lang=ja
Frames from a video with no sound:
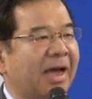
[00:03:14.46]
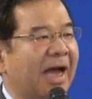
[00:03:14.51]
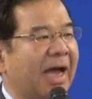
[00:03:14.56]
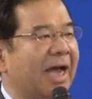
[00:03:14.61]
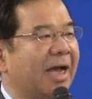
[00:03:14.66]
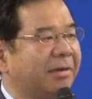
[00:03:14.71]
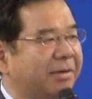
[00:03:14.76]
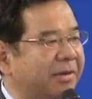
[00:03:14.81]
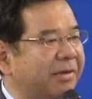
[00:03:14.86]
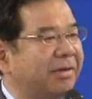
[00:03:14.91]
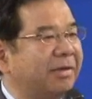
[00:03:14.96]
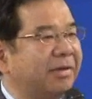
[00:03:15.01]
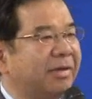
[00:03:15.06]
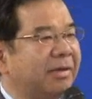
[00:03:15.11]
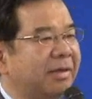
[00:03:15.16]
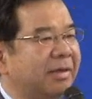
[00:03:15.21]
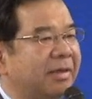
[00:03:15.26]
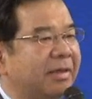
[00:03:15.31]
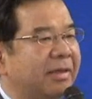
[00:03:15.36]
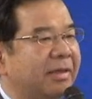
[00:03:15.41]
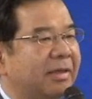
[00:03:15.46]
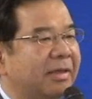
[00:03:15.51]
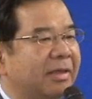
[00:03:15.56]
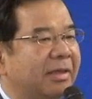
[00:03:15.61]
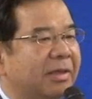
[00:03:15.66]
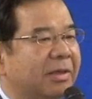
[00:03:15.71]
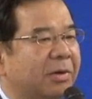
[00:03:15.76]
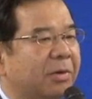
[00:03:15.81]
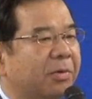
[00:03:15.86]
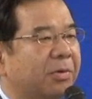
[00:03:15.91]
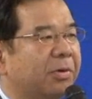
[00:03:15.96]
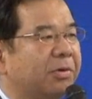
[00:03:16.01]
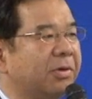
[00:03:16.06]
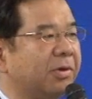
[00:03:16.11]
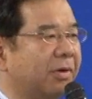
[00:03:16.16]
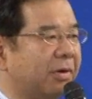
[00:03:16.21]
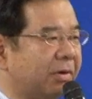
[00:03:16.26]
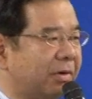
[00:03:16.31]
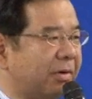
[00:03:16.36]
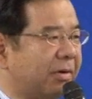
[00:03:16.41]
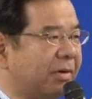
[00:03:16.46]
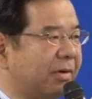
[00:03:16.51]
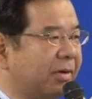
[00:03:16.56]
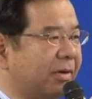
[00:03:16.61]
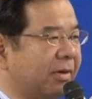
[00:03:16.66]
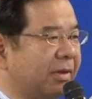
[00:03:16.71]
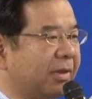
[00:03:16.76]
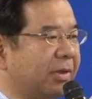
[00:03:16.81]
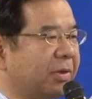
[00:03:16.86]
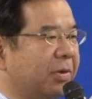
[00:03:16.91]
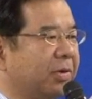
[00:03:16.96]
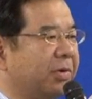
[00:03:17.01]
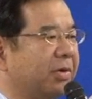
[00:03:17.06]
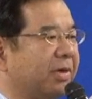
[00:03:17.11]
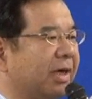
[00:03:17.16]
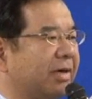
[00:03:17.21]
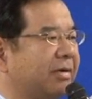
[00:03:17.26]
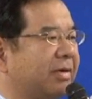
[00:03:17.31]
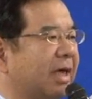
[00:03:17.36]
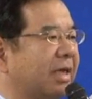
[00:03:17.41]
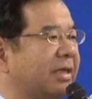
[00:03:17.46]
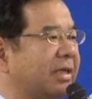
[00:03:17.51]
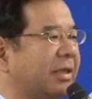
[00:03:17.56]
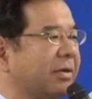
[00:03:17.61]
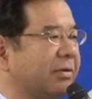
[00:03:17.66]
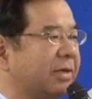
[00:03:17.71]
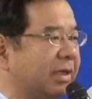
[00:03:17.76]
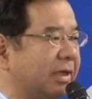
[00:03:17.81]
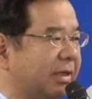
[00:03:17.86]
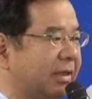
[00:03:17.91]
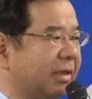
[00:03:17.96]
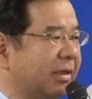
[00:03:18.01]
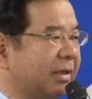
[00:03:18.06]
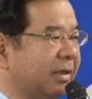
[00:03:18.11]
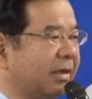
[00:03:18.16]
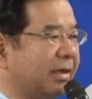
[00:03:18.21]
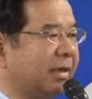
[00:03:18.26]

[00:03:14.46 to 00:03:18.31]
早く東北の漁業が復活してほしい